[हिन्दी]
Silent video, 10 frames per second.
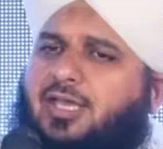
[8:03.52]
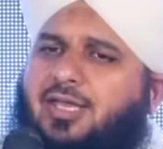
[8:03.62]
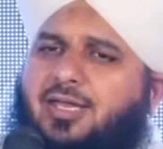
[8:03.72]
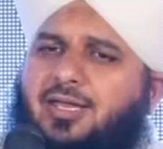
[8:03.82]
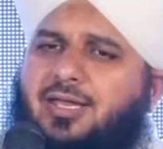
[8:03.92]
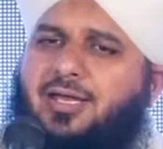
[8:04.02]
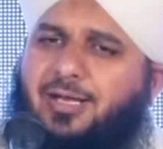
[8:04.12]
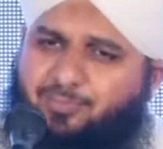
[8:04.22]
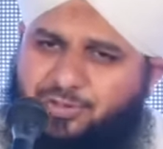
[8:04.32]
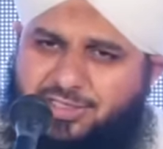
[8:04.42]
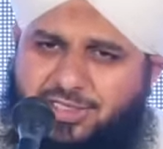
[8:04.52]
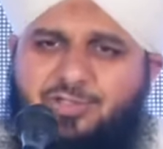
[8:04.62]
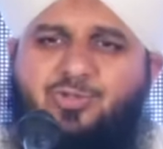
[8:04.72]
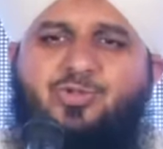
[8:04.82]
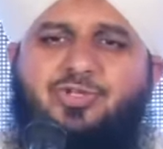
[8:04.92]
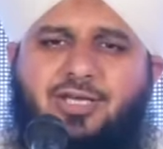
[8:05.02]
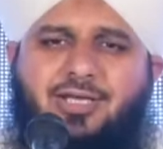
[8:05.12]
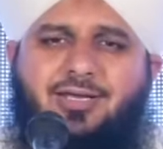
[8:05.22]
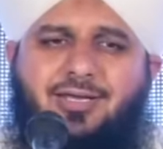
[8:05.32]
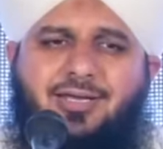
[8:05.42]
हैं अपने लहजों से
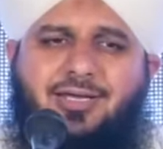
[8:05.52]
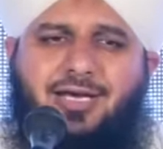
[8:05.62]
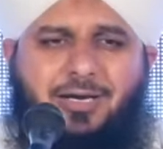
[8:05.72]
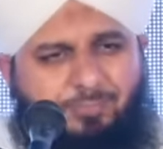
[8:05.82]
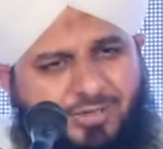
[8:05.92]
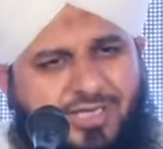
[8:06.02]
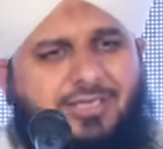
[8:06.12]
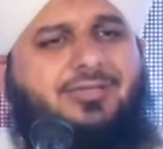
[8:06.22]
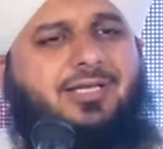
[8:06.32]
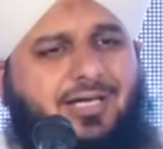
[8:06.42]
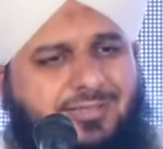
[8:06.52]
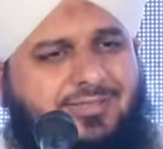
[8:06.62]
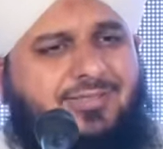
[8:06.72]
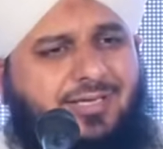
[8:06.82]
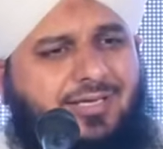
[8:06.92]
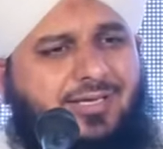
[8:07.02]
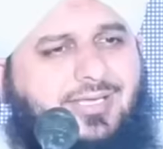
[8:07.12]
अपने अंदाज से